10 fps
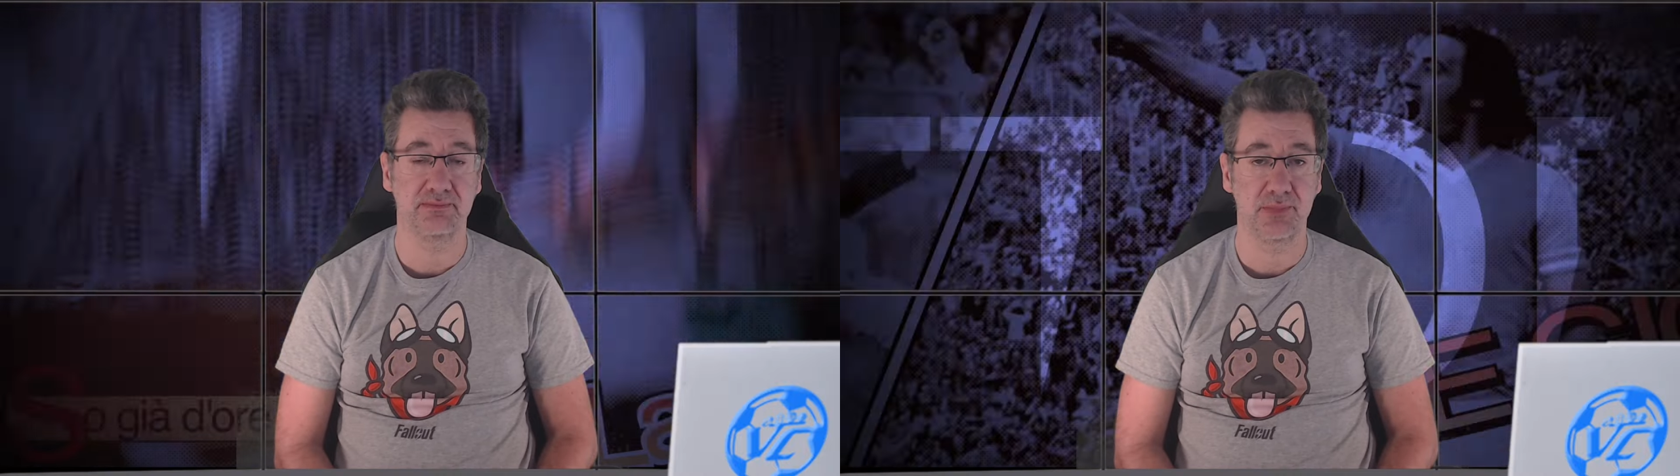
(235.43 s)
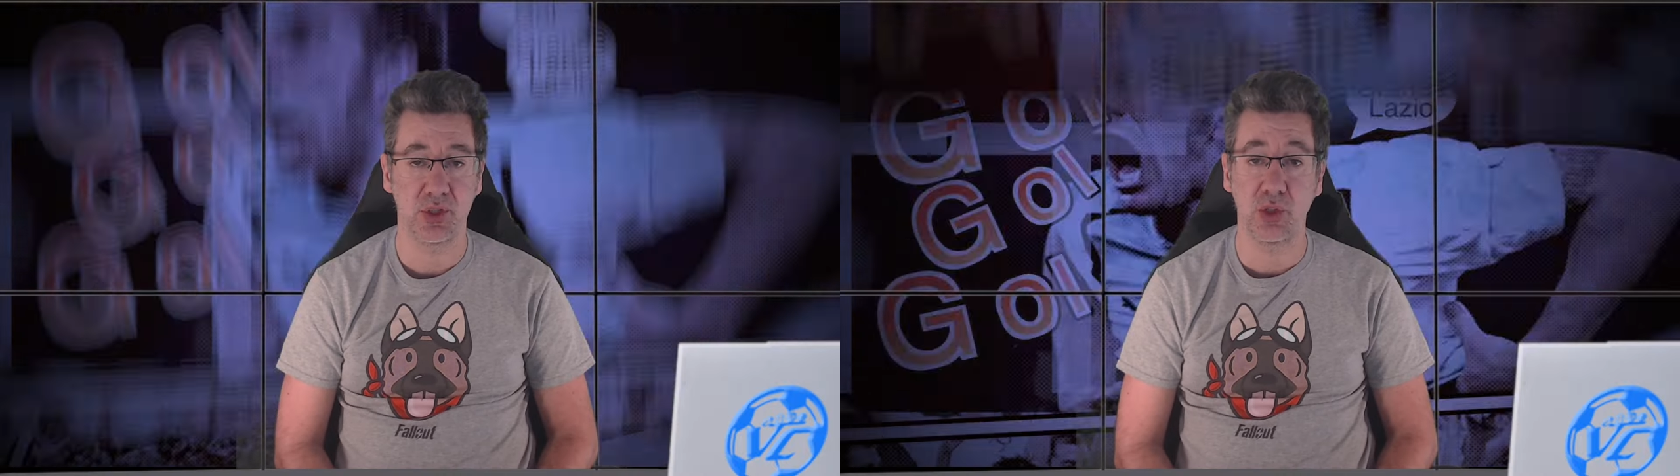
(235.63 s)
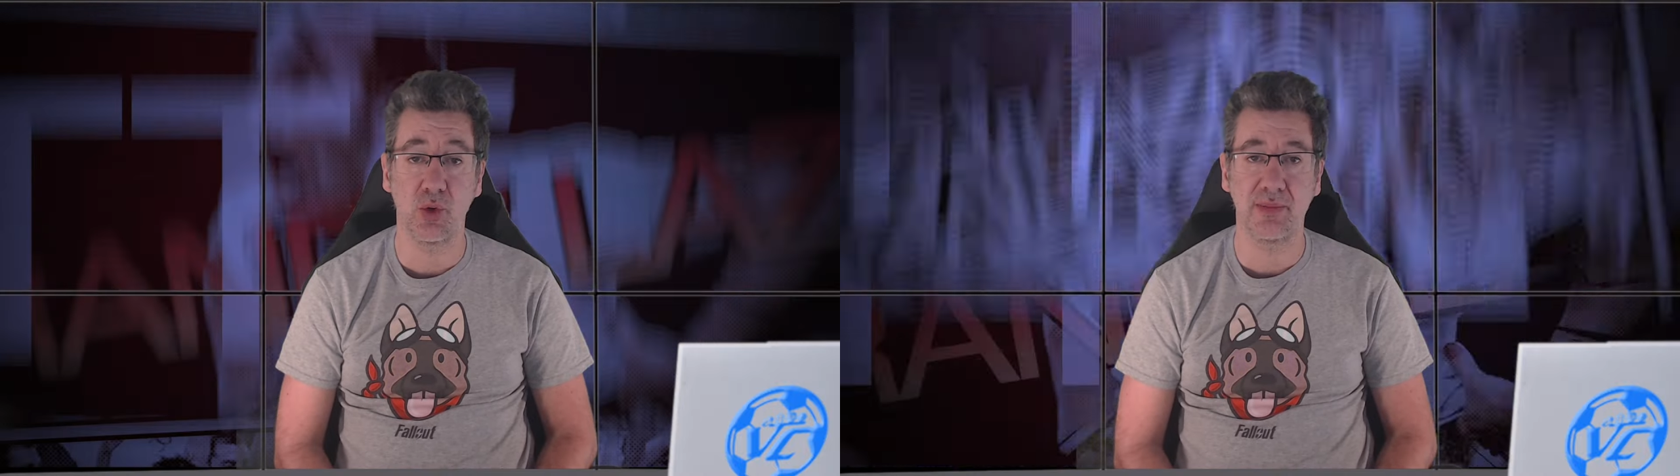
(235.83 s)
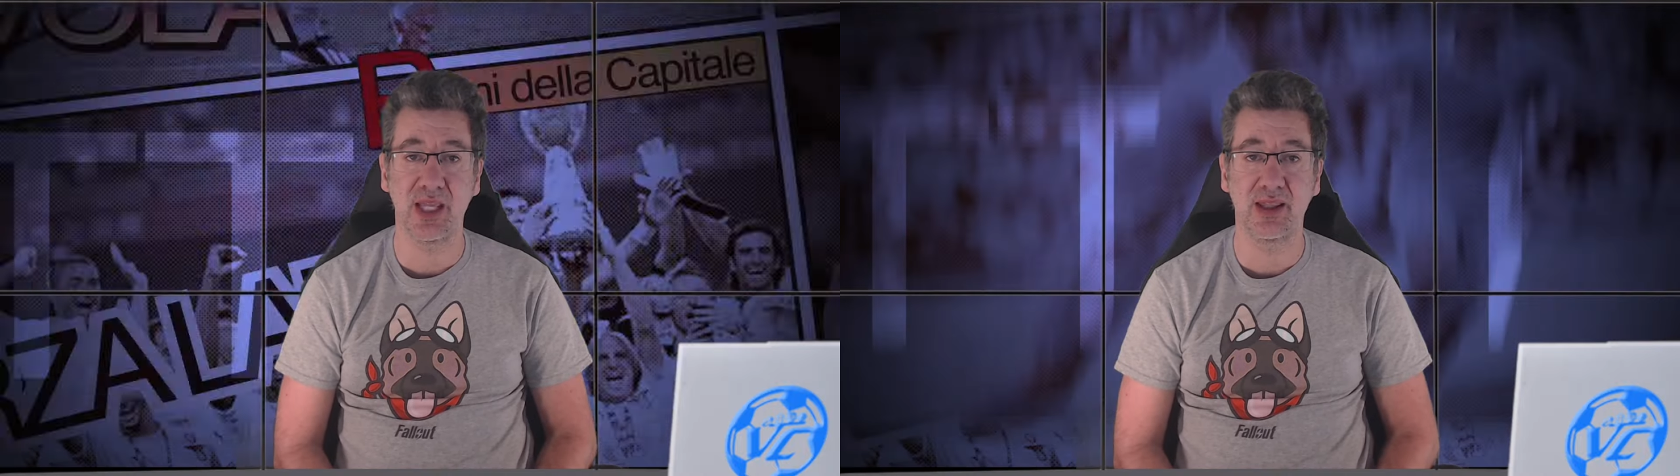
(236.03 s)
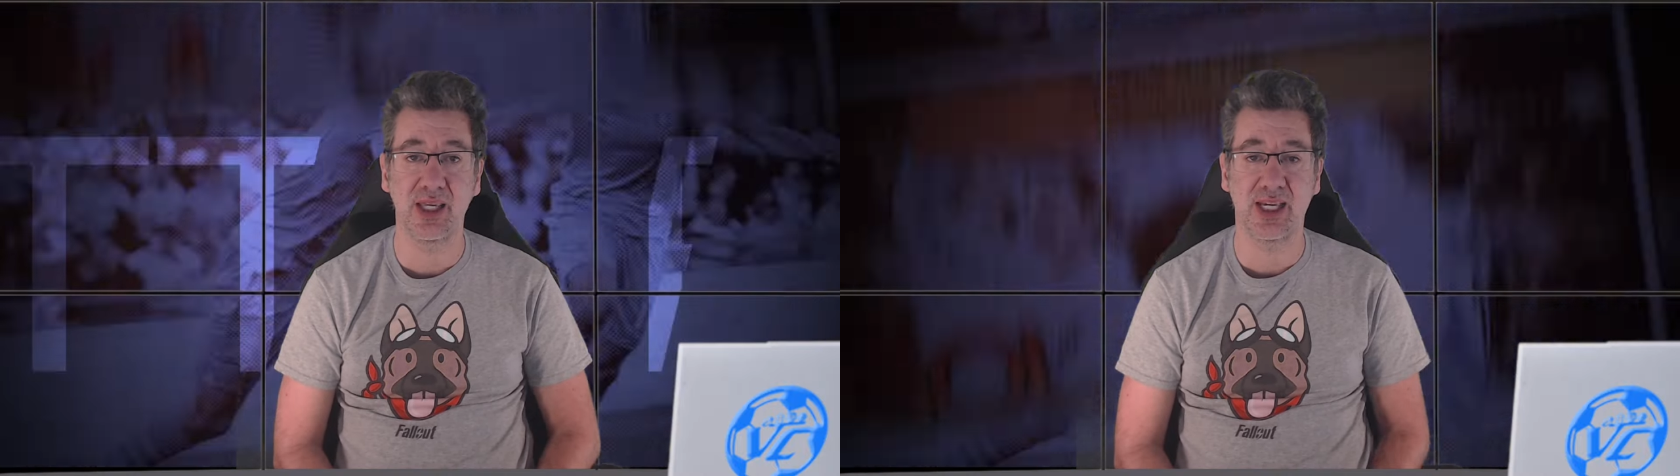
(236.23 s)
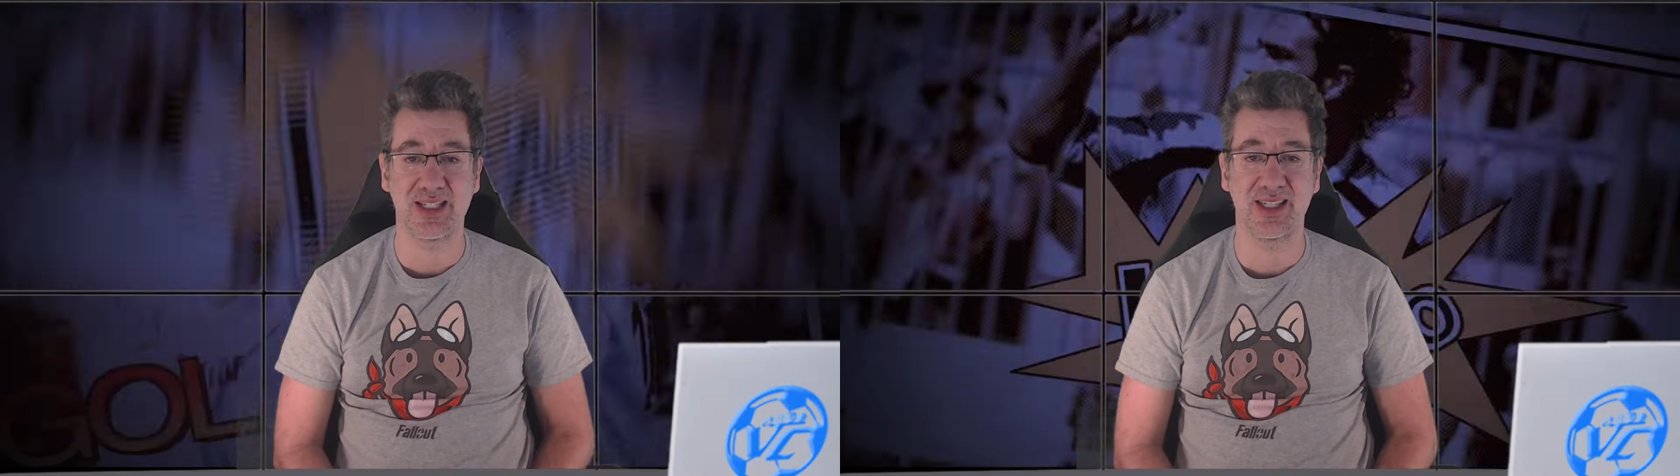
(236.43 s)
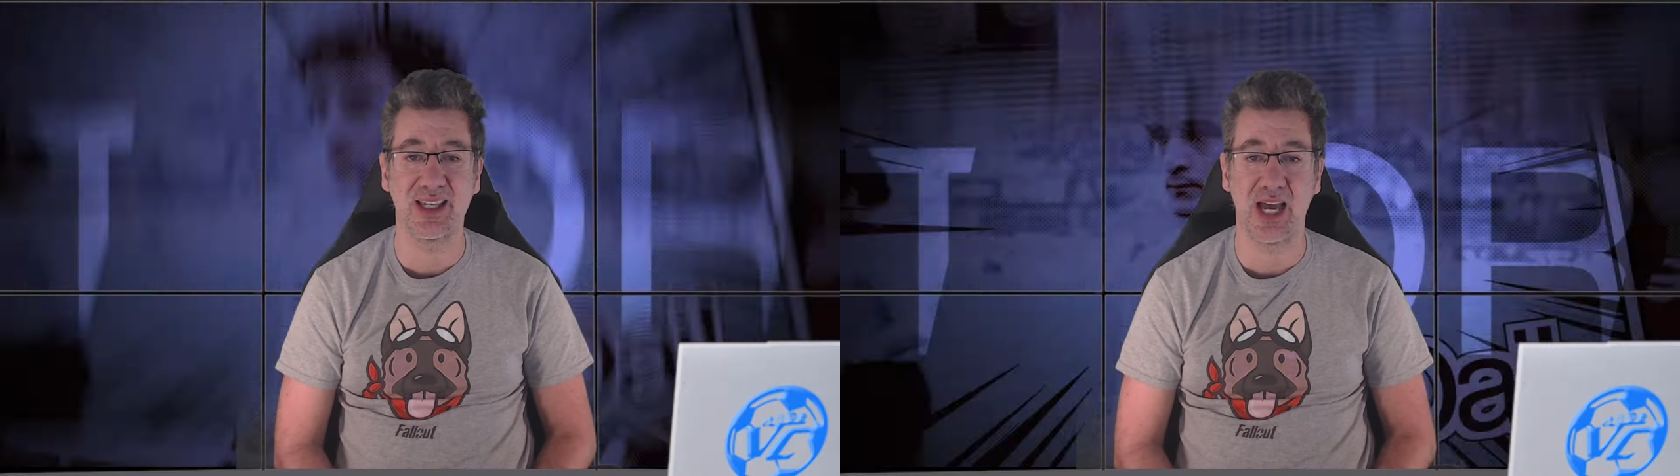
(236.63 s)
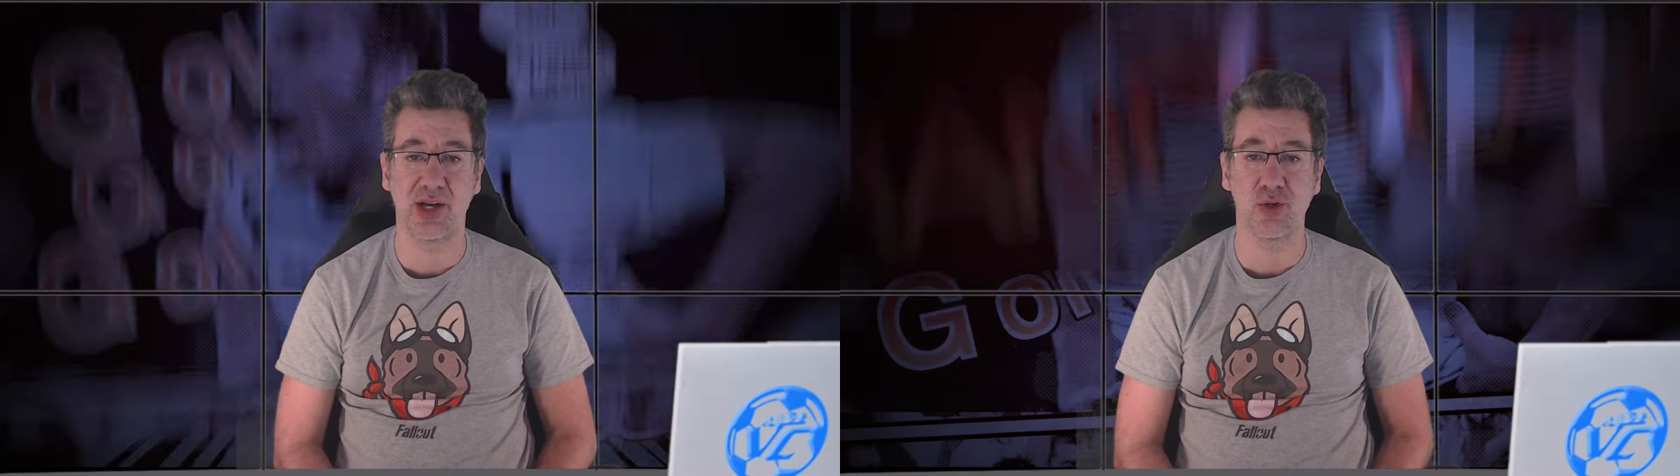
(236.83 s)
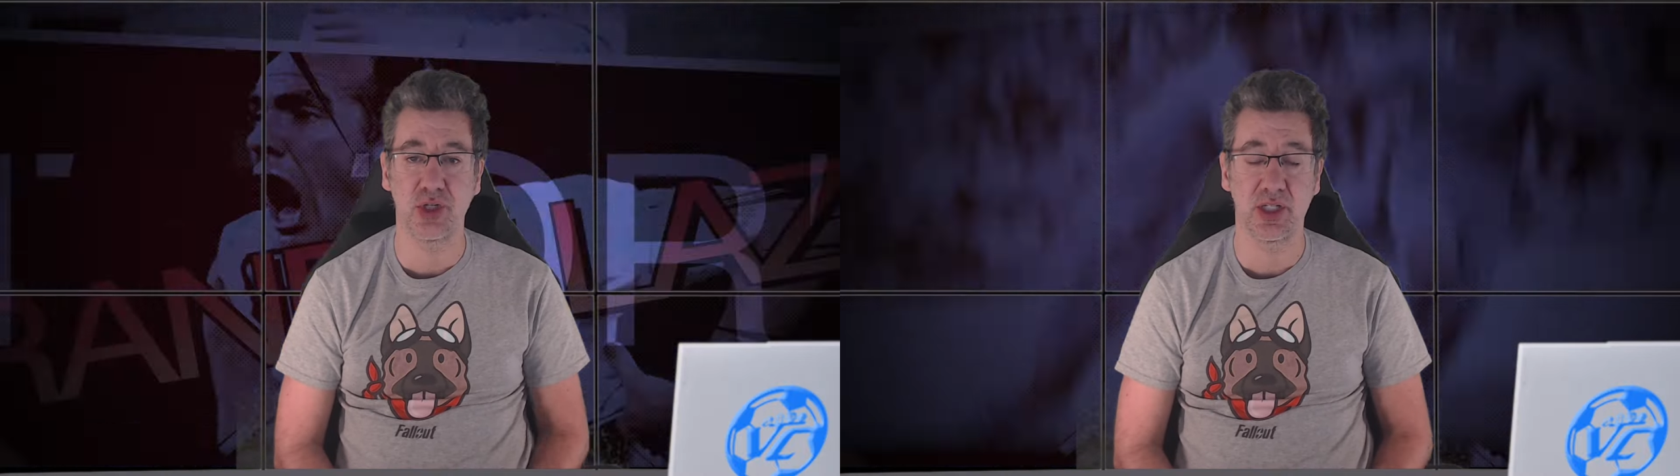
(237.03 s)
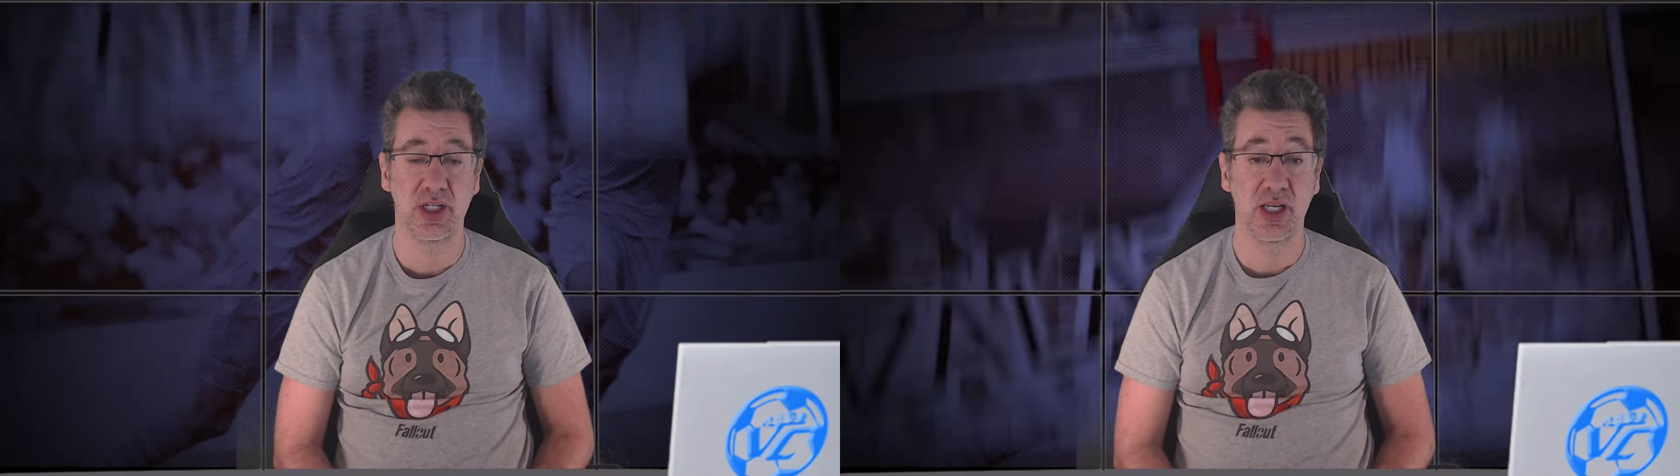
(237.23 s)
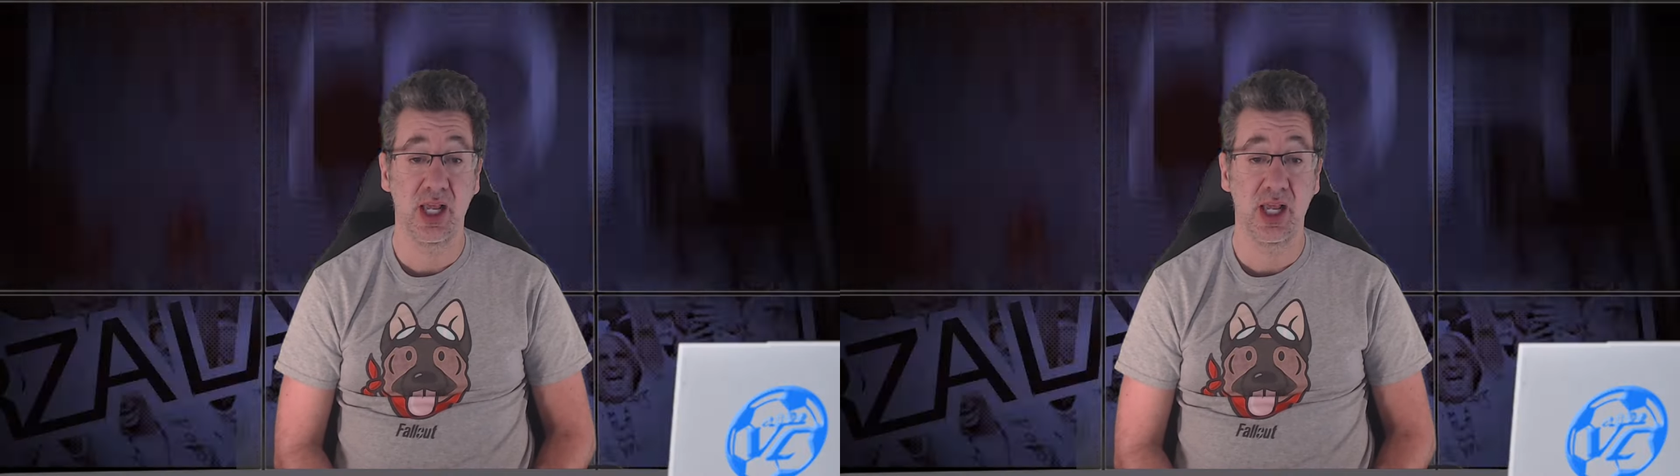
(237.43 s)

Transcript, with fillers: Sicuramente Castellanos